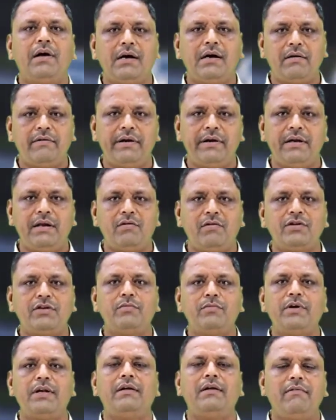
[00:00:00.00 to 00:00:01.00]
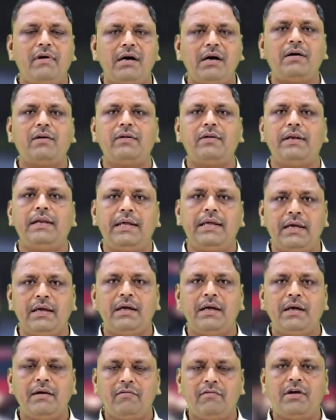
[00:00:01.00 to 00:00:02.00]
வாங்க வேண்டிய அவசியமே இல்லை வாங்குறதும் இல்லைங்க
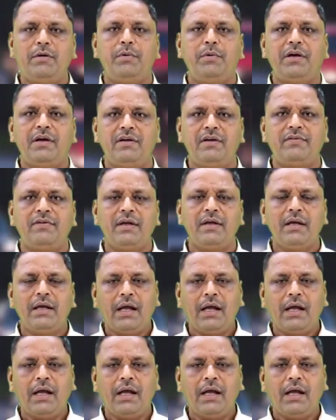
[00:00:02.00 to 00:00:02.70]
வை பிகாஸ்